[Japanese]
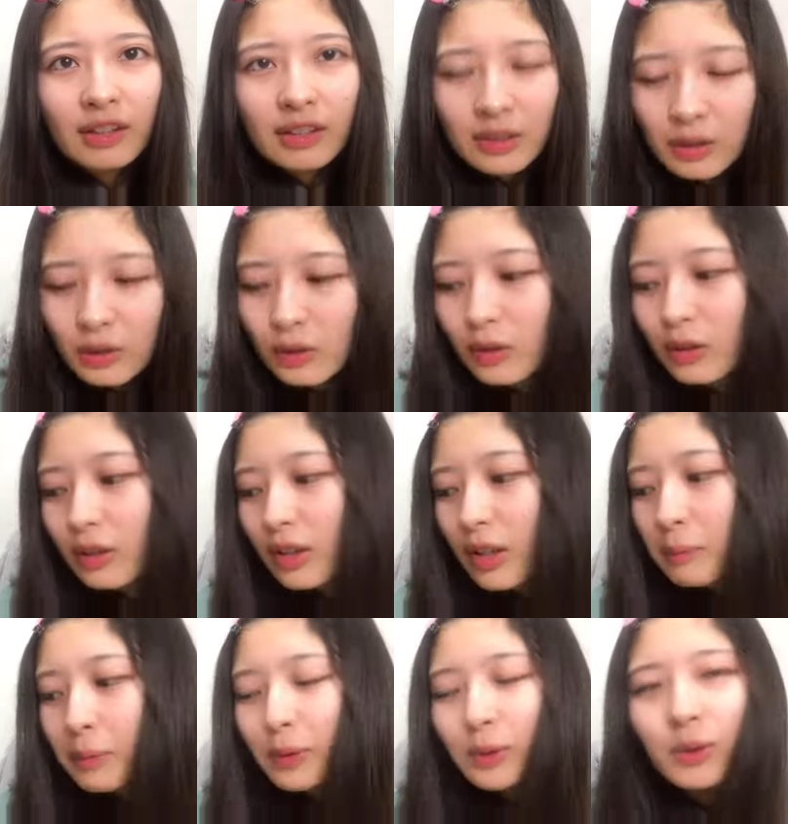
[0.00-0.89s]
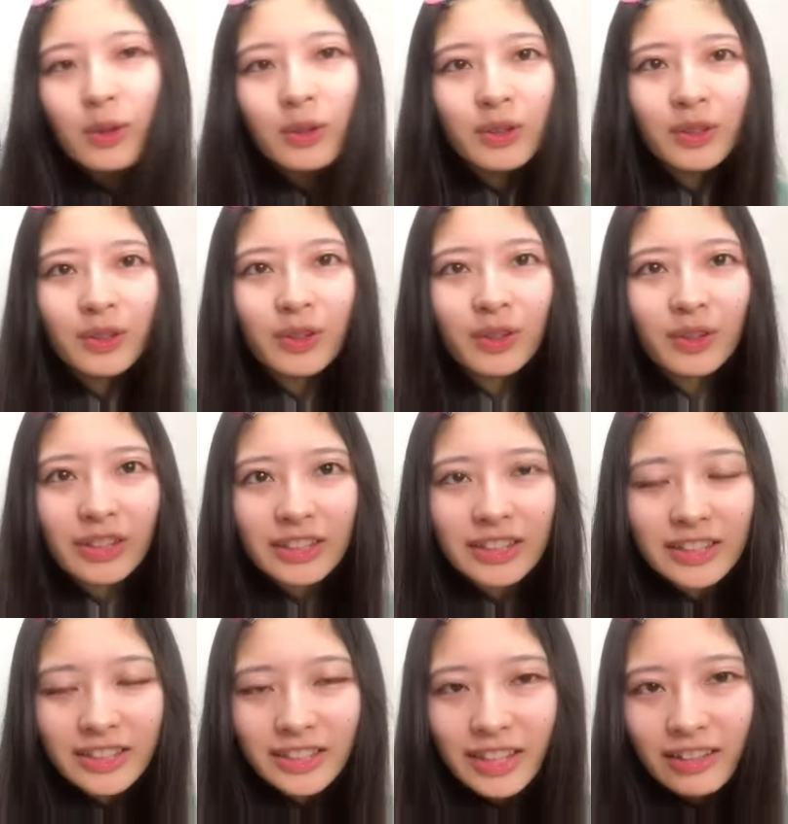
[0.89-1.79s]
そうやっぱ動く量が
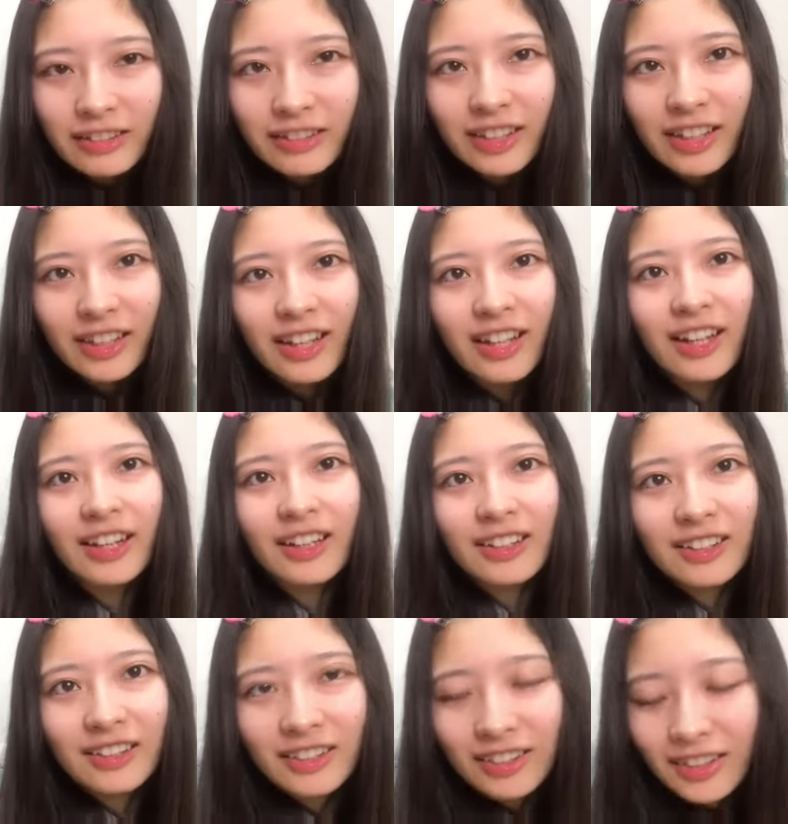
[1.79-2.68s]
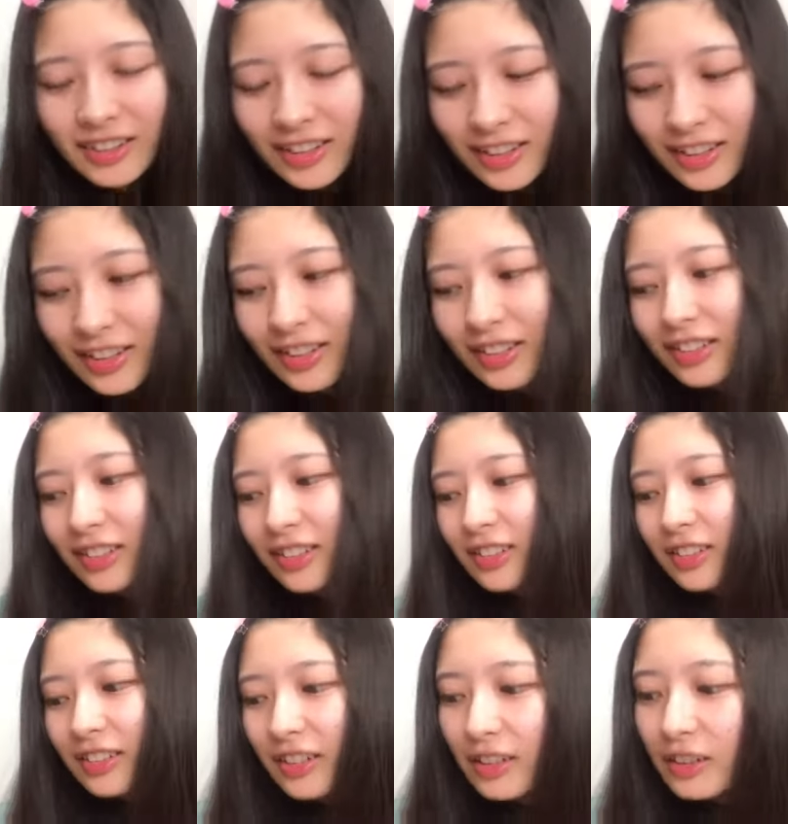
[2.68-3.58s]
違うから筋肉
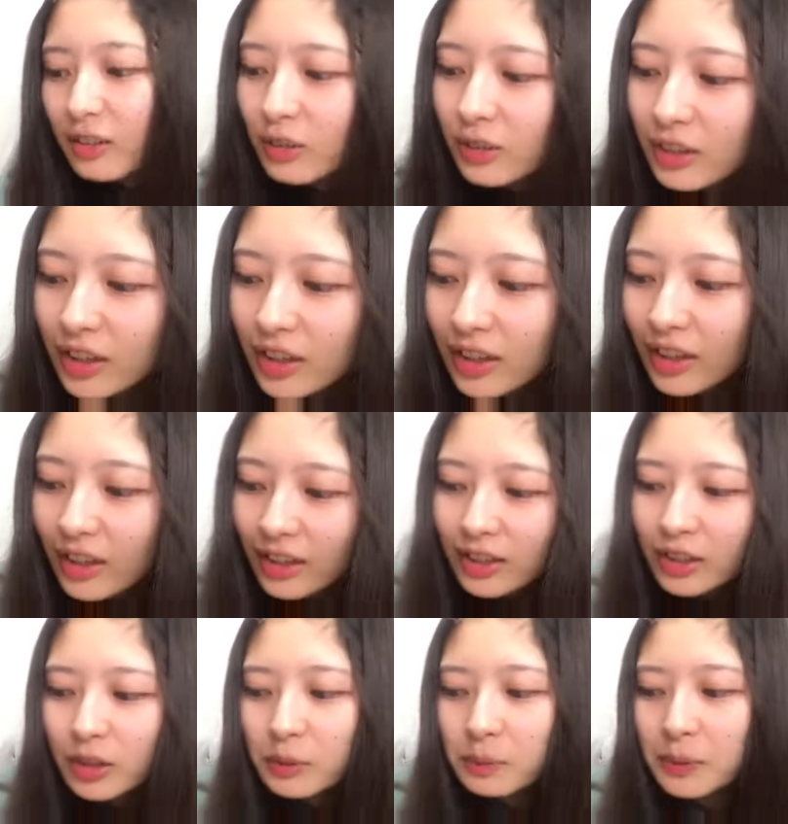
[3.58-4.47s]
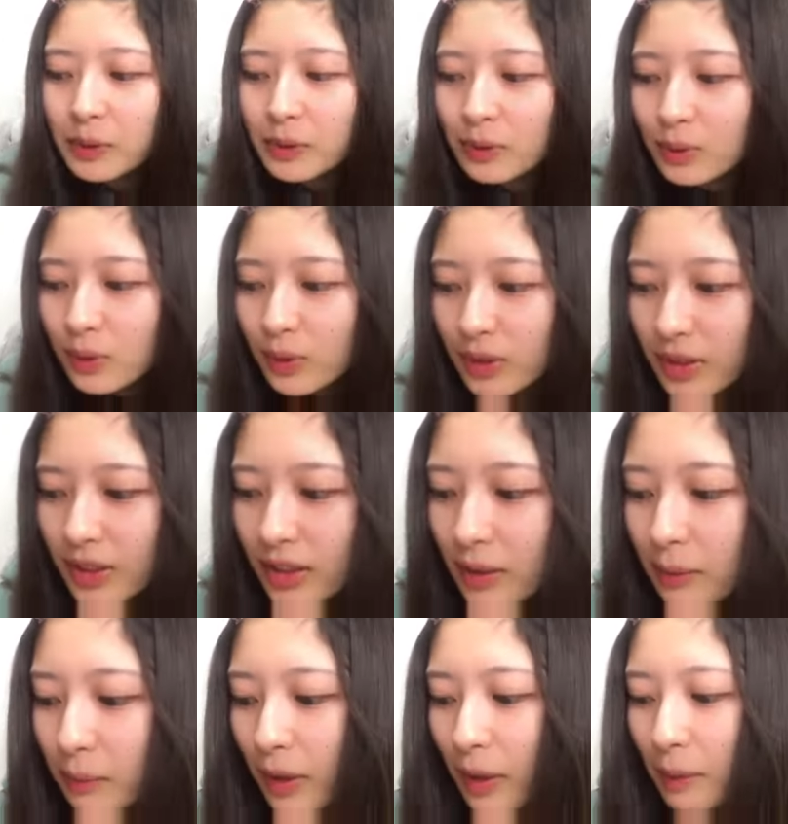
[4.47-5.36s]
痛ねどんだけね準備運動して
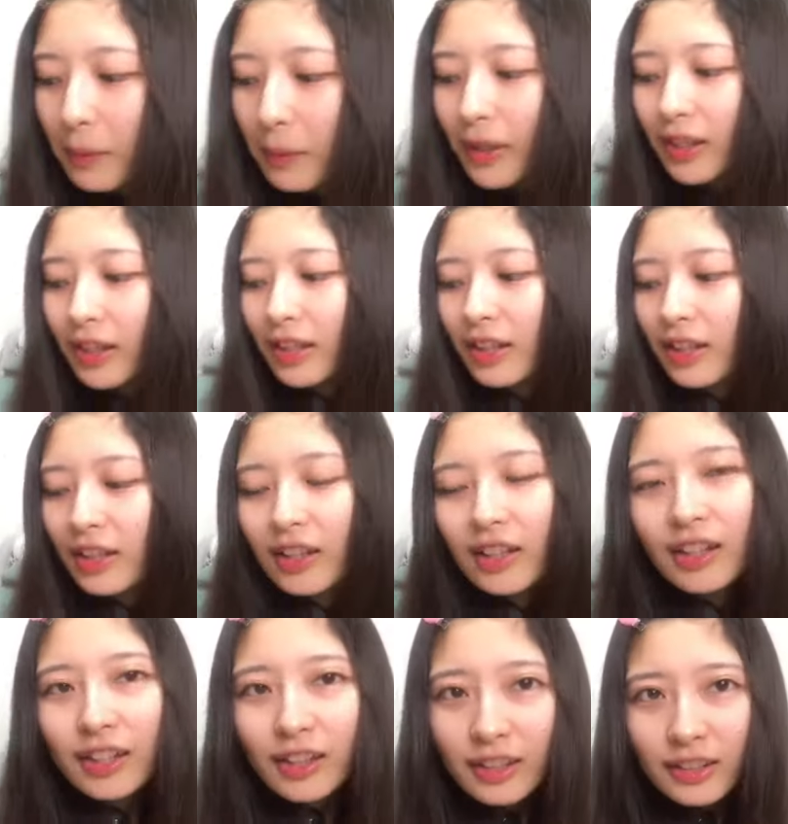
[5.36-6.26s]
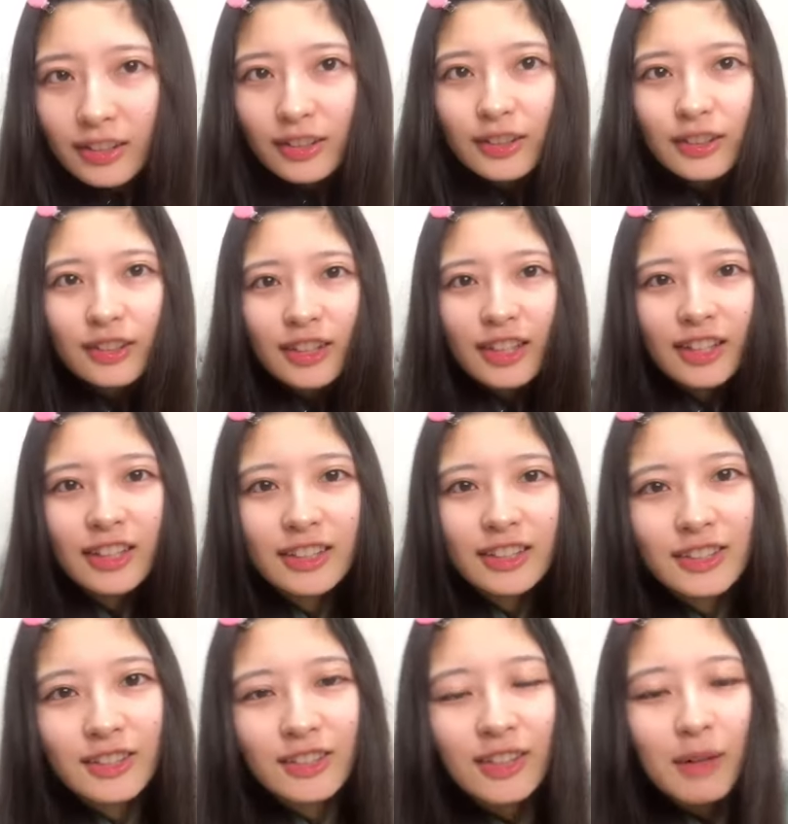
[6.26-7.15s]
てもぱり数ヶ
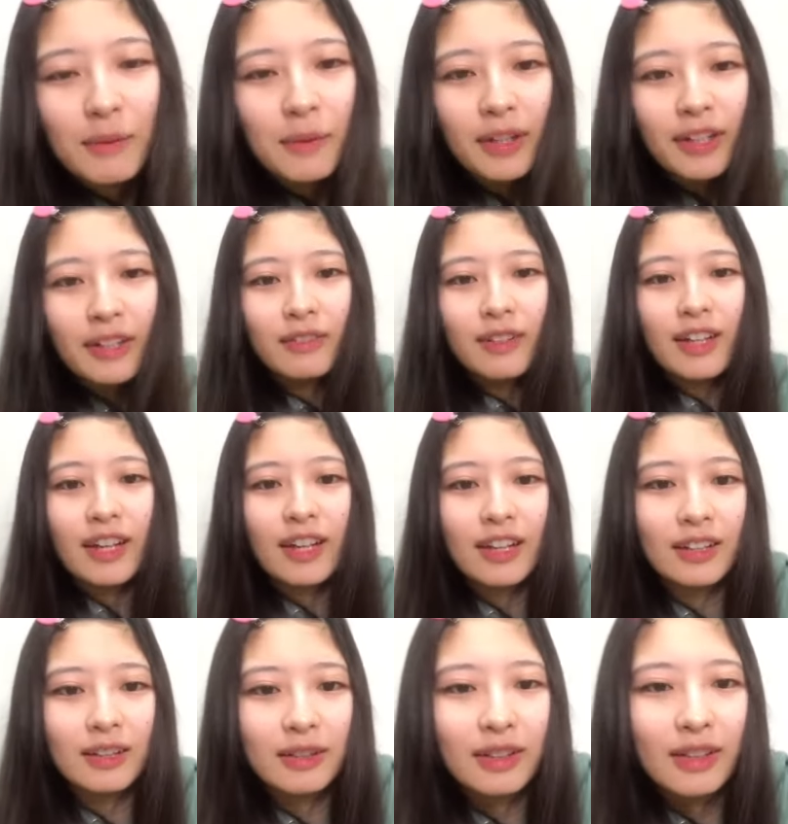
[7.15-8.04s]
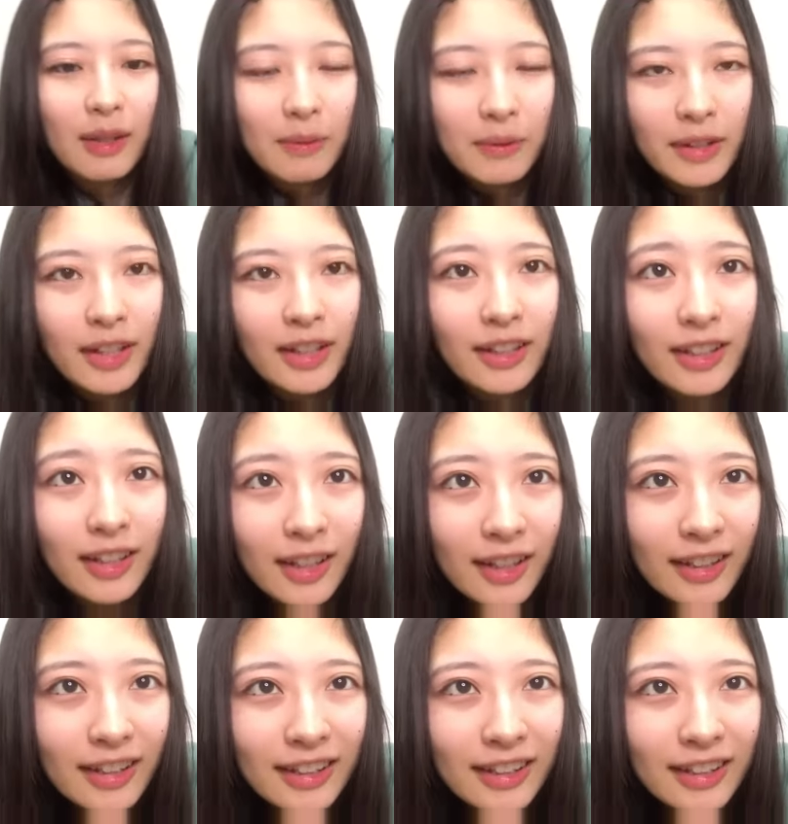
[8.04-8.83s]
月の鉛はやはりダメだった